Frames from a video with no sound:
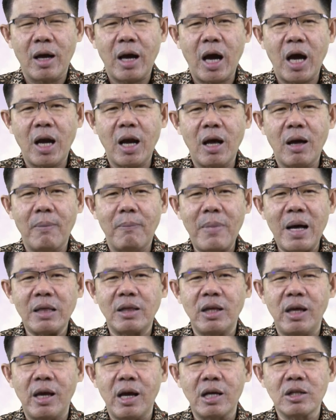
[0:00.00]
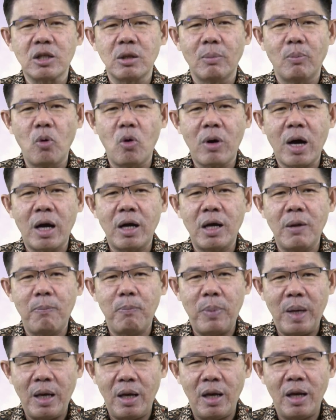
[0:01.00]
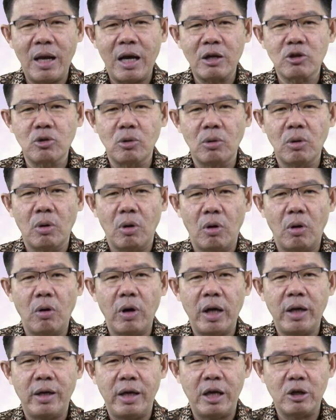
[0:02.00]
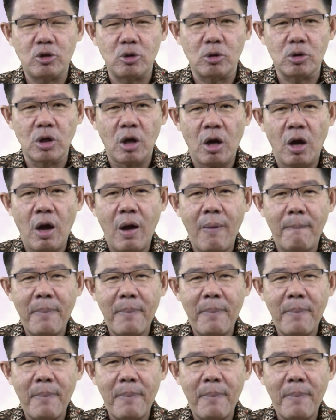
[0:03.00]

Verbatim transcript: Karena Matias bukan dipilih langsung oleh Yesus.